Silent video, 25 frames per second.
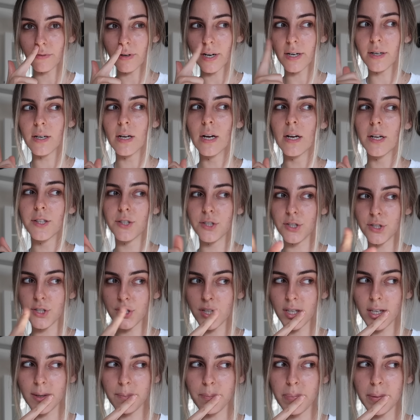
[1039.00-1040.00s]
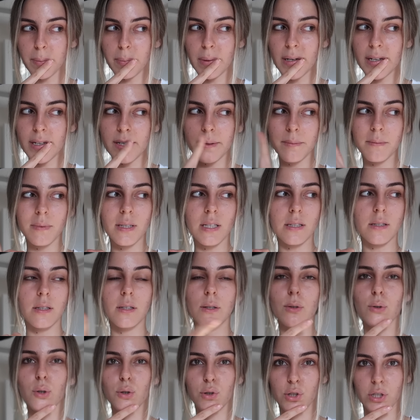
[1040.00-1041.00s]
var. Cacık yapabilirim ya da
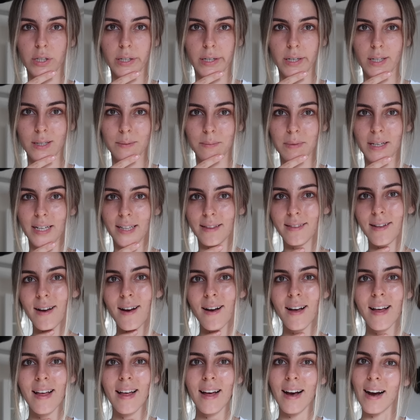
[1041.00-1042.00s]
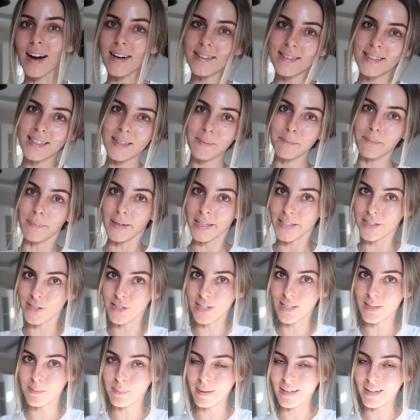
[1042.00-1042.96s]
yoğurt çıkarım yanına. Artık bakacağız